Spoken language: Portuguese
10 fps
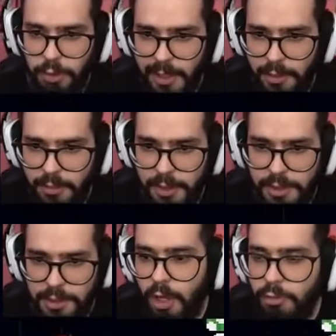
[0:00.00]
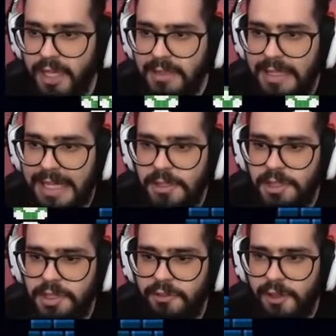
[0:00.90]
E nem dormir à noite. Ó, não tem nada
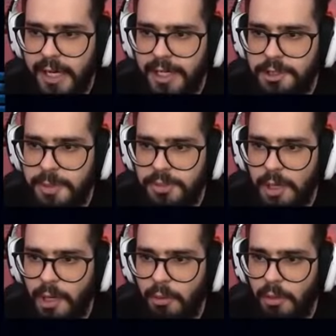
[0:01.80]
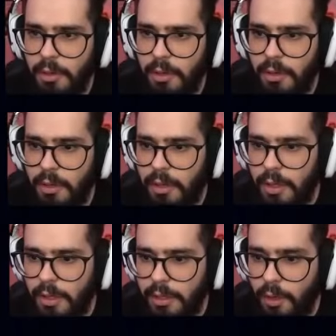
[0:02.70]
de diferente, pessoal.
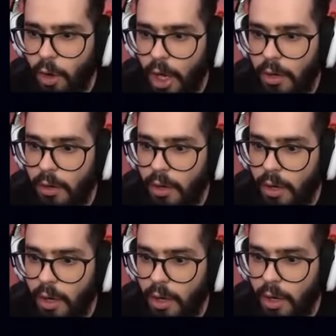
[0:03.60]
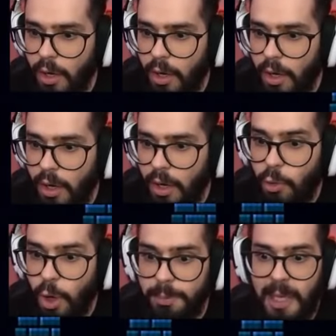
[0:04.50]
Ô... Oh. É
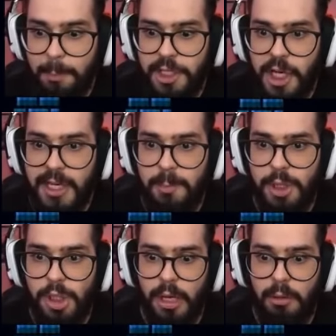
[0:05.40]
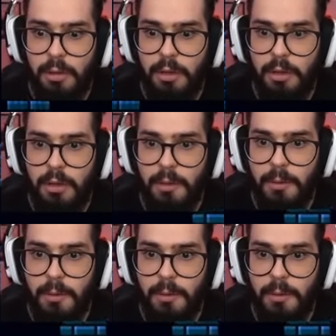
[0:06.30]
o corpo da Peach ali, pessoal.